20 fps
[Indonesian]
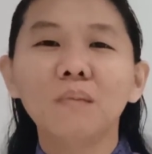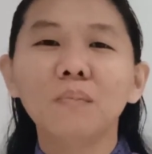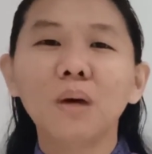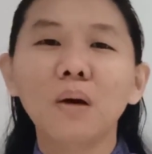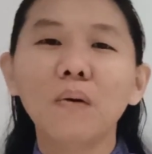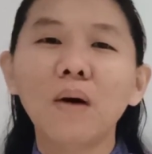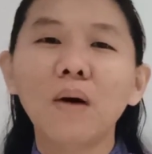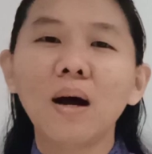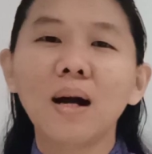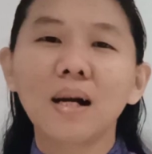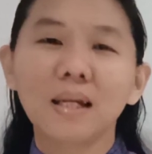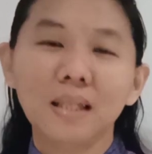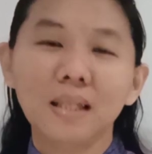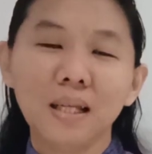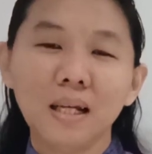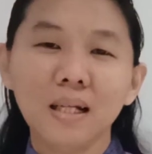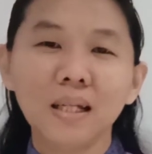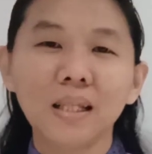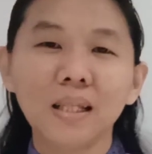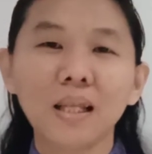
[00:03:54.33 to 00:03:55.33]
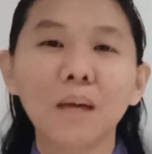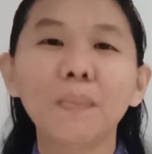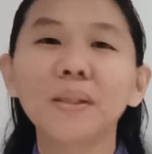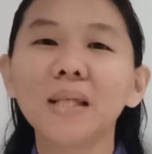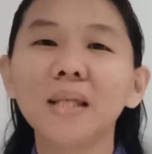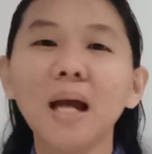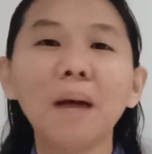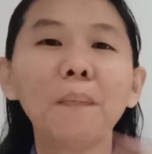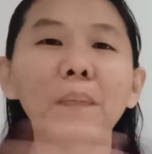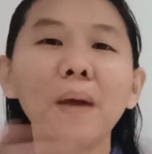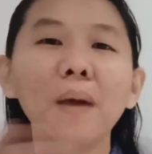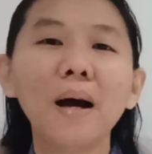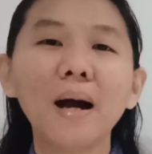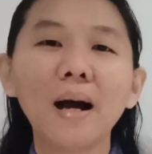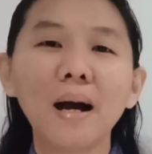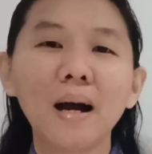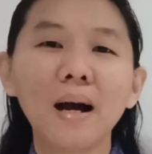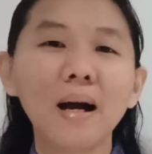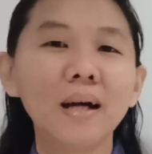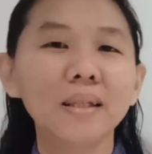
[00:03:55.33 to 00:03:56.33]
Bahwa ketika kita
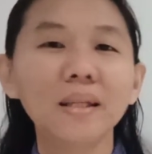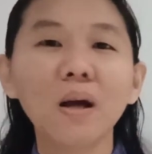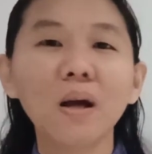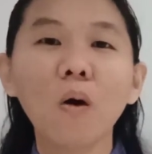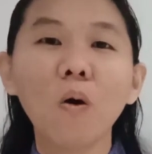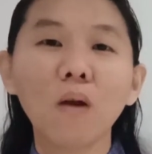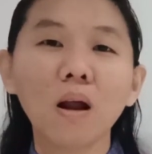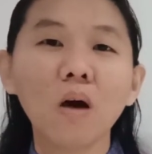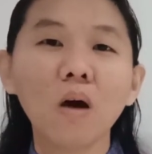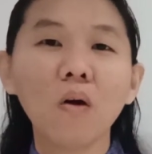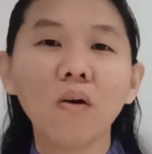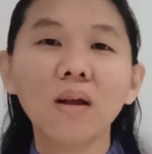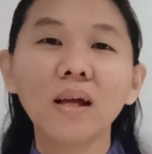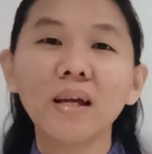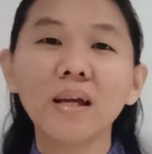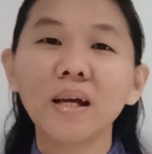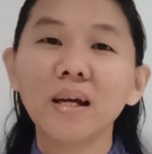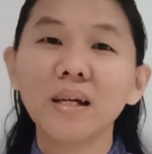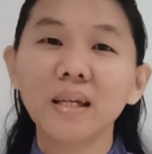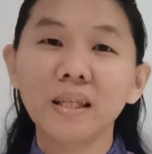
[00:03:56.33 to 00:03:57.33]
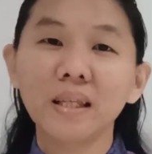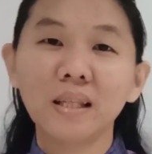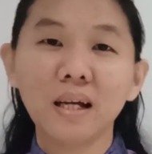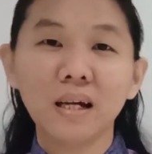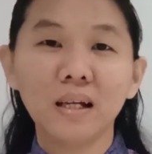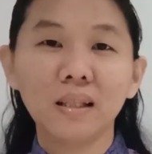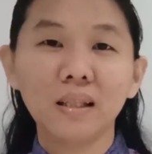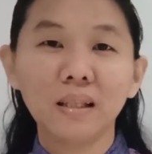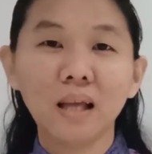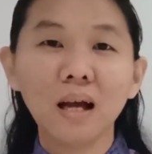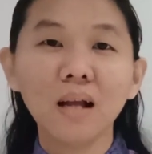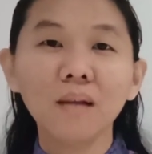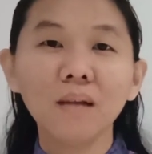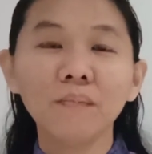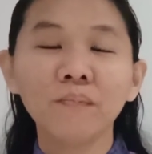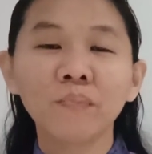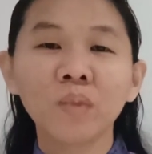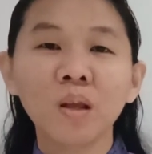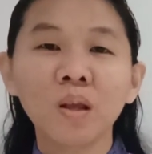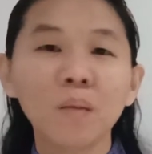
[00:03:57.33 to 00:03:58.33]
menyapa hanya orang-orang yang kita
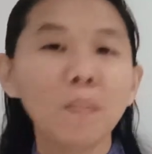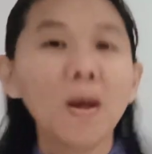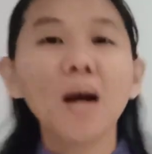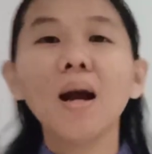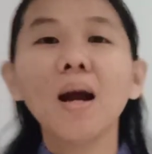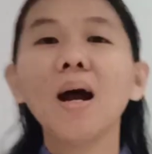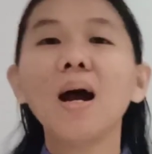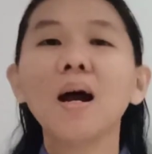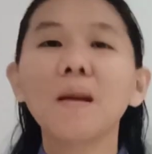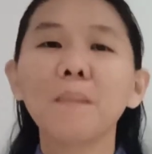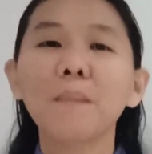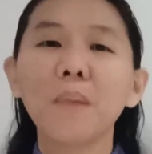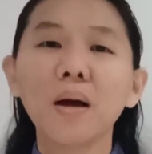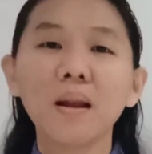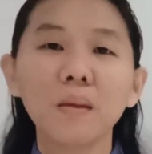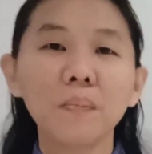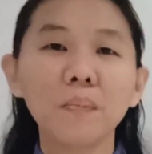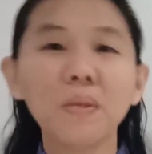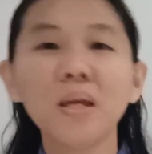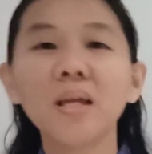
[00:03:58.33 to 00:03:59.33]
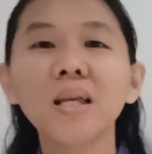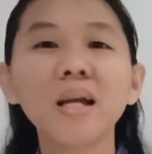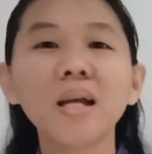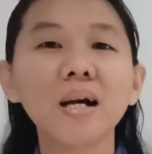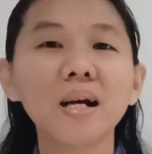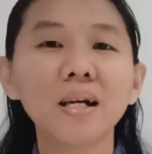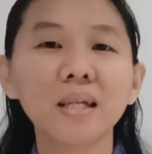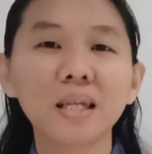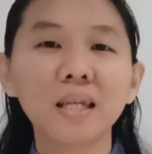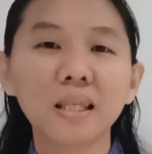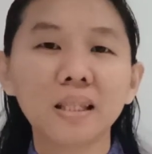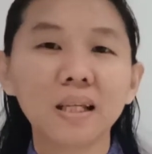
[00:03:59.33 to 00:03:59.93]
kenal, maka apa lebihnya